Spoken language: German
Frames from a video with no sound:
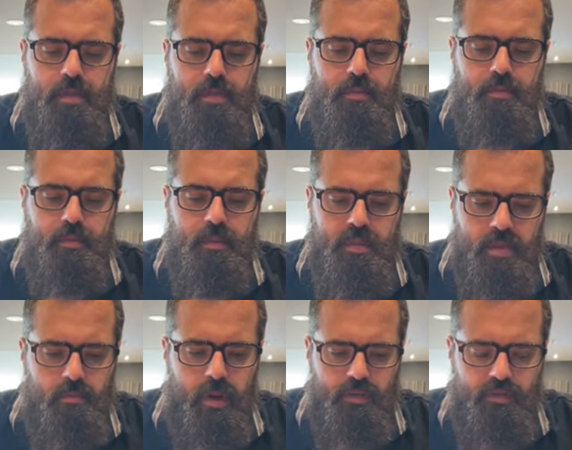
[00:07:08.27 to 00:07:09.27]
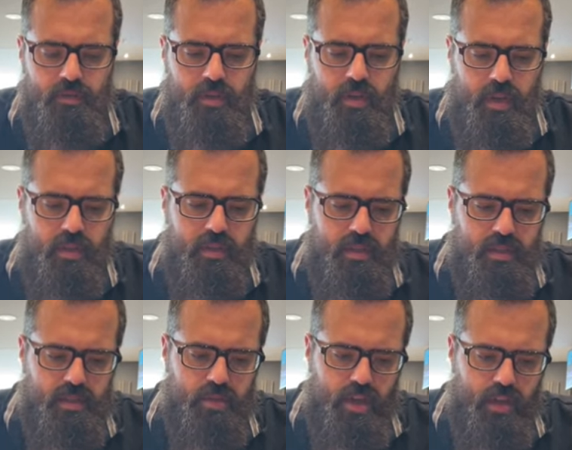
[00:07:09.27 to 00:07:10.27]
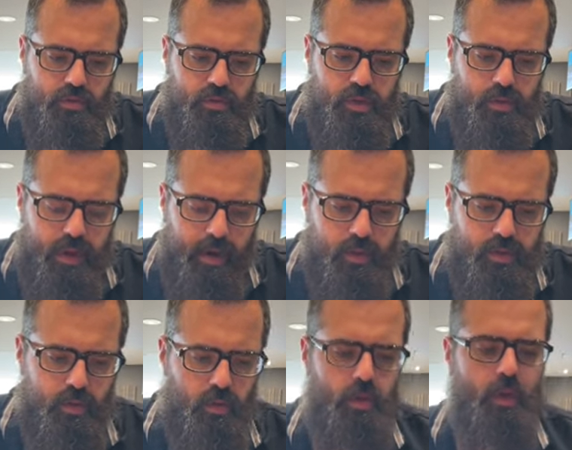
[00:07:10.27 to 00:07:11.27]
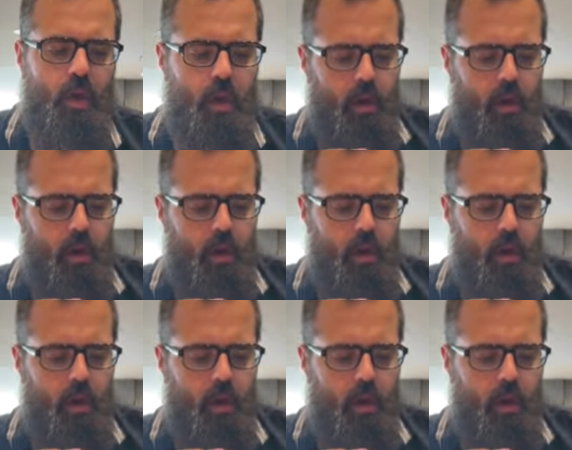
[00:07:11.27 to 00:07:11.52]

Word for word: also Simbad für diejenigen, die es nicht kennen, kurz mal rausgeholt,